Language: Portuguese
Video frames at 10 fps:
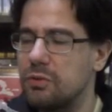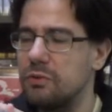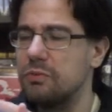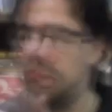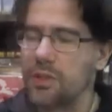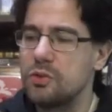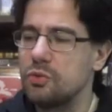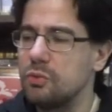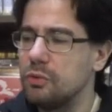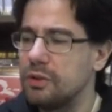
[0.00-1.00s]
com
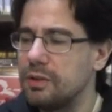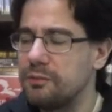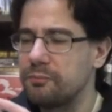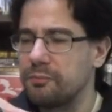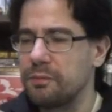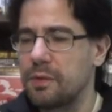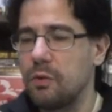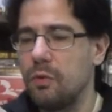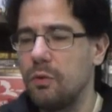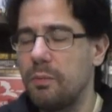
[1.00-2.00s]
textura.
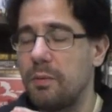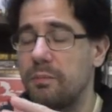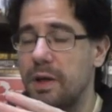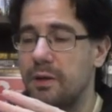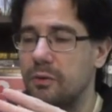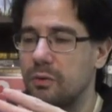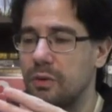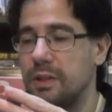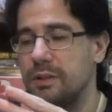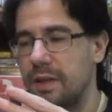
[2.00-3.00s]
O papel
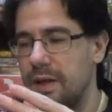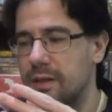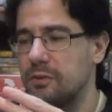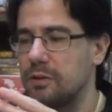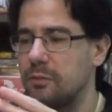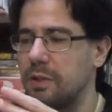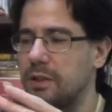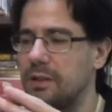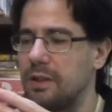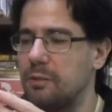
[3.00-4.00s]
interno
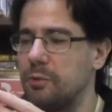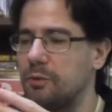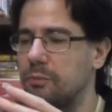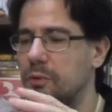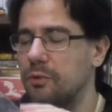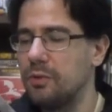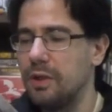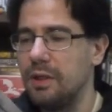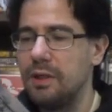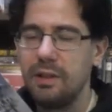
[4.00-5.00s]
também ele é muito bom.
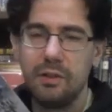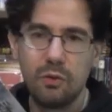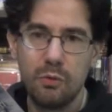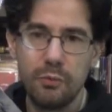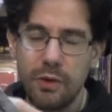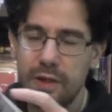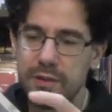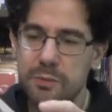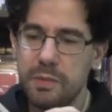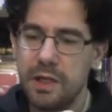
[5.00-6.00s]
E como é
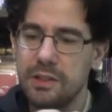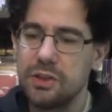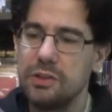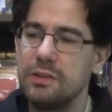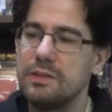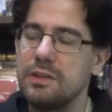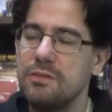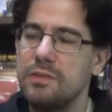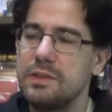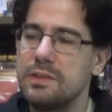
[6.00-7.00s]
de praxe nas
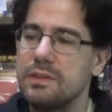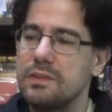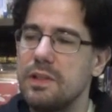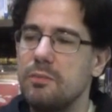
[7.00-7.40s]
revistas da